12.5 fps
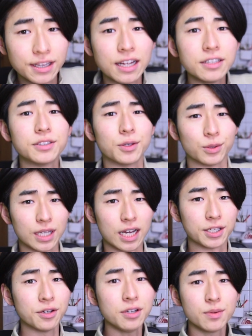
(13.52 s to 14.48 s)
なるよう
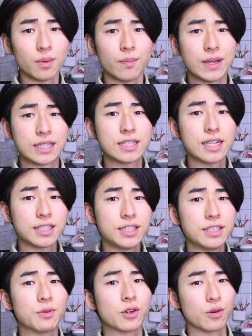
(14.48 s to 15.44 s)
な世にも珍
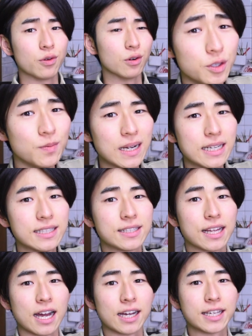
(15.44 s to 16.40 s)
しいものを
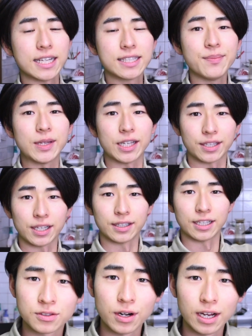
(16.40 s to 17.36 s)
UberEats でかき集めてきた
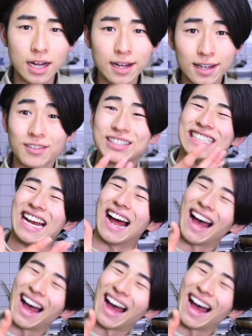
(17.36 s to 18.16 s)
んで、それがこちら。